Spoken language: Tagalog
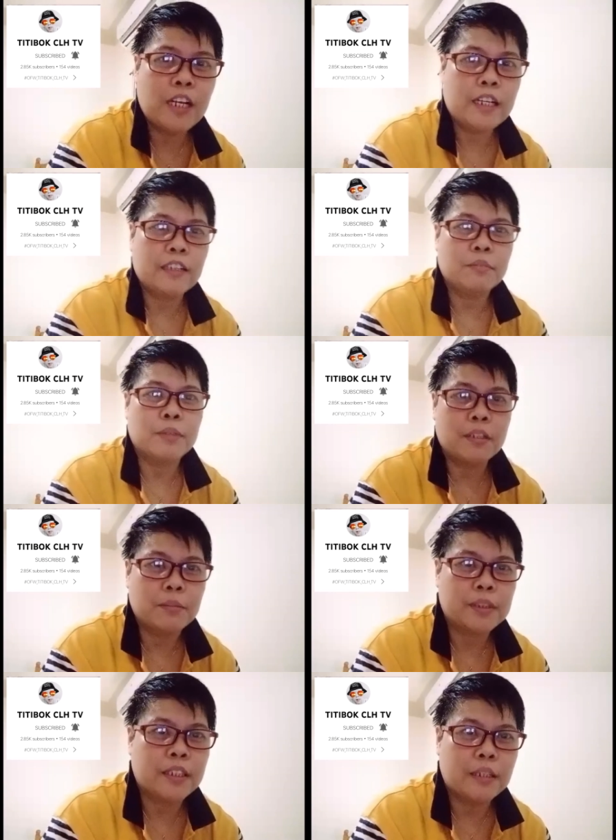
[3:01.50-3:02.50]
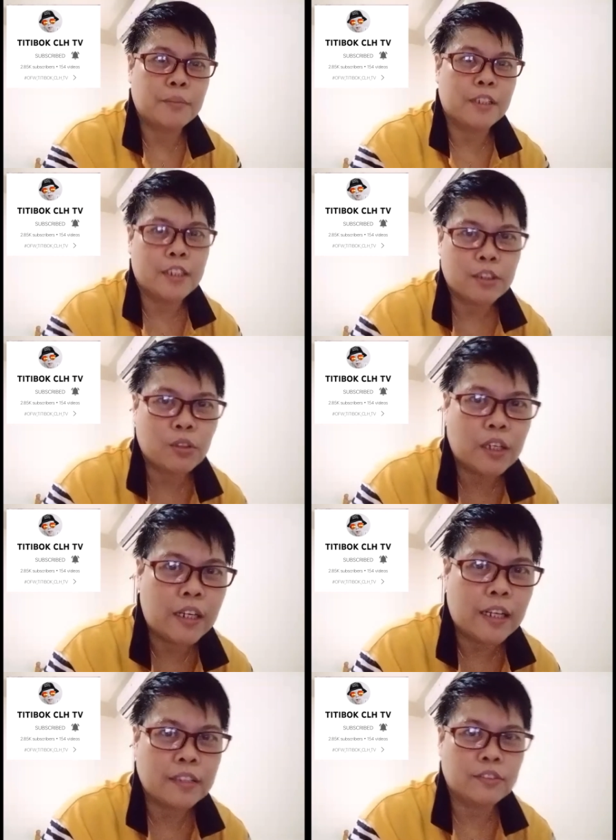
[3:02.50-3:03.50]
lang at maging masaya maging natural
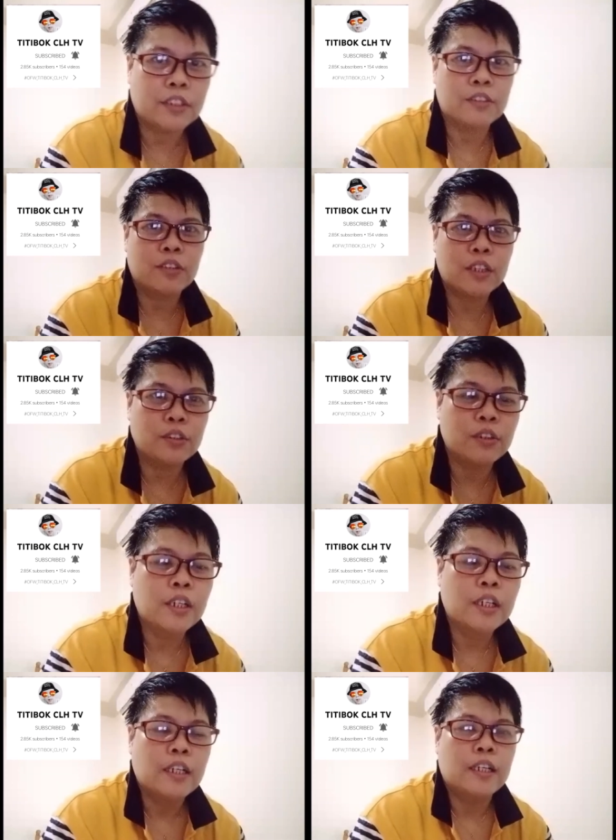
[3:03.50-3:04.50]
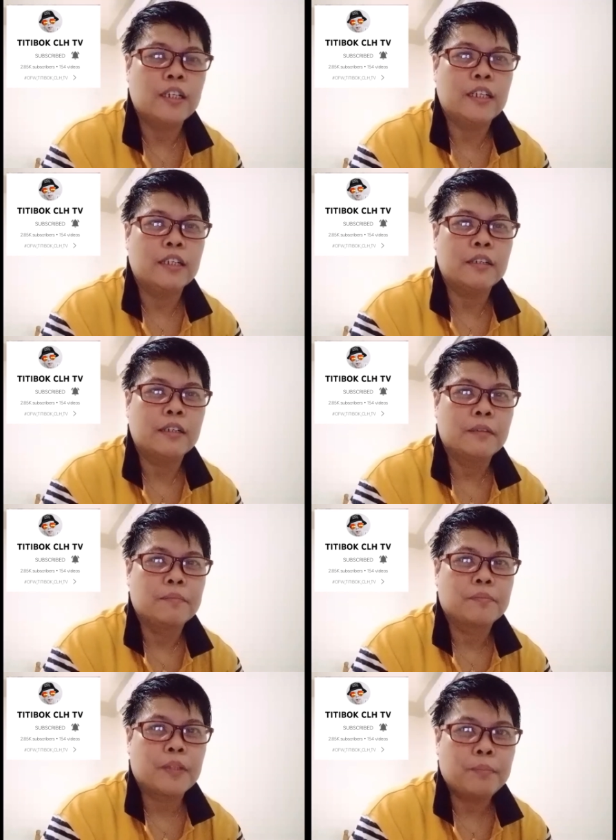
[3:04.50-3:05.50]
lang kung ano kayo uh,
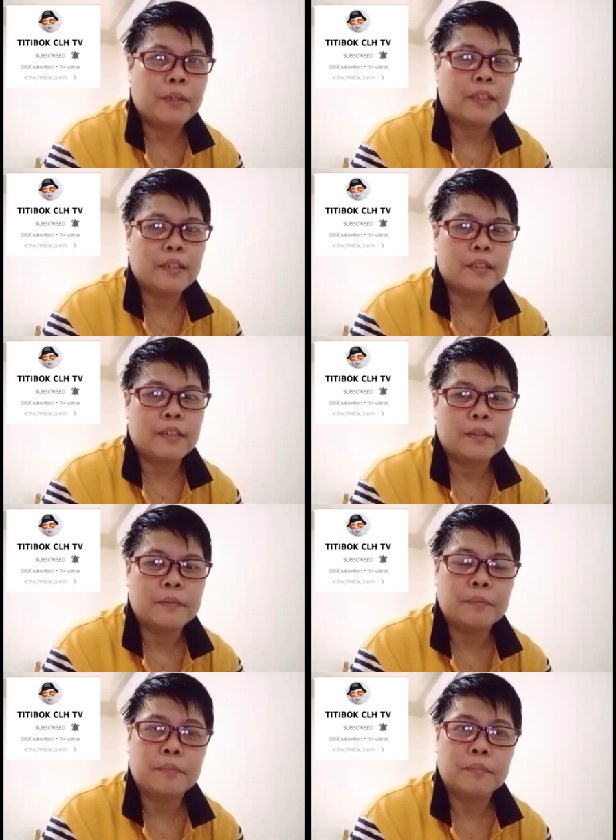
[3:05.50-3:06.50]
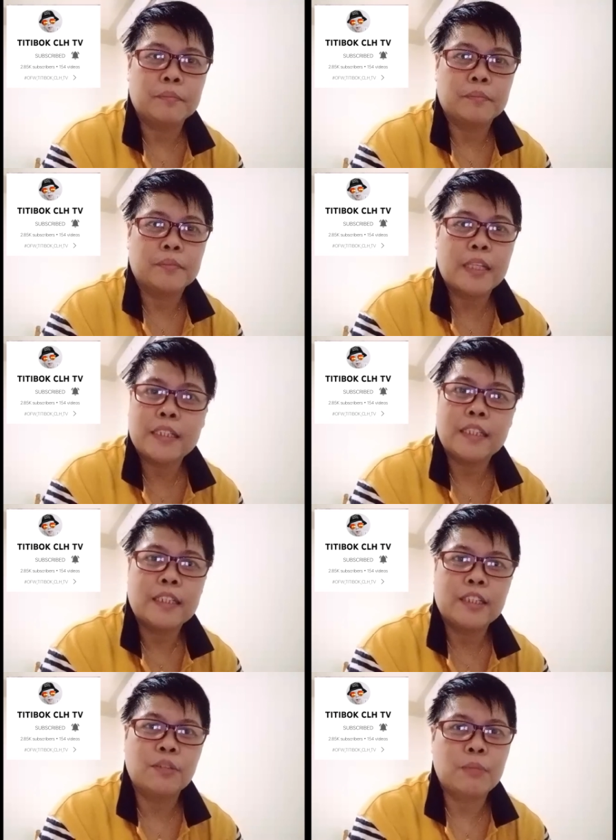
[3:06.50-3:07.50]
para lagi
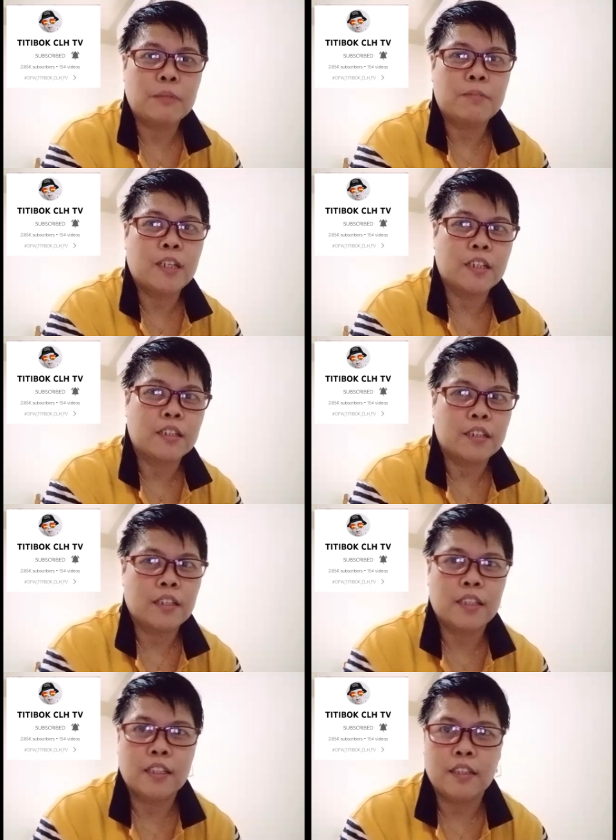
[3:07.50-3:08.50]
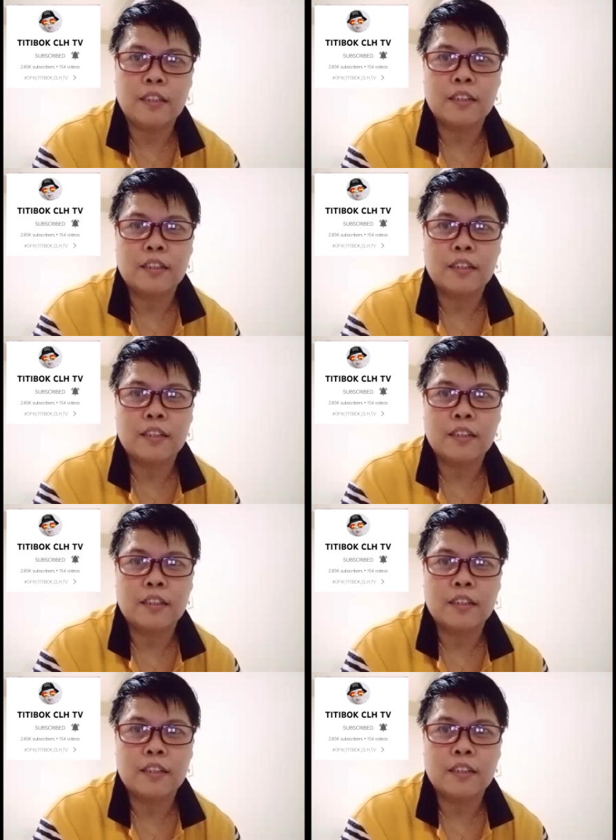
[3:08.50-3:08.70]
kayong may vlog uh,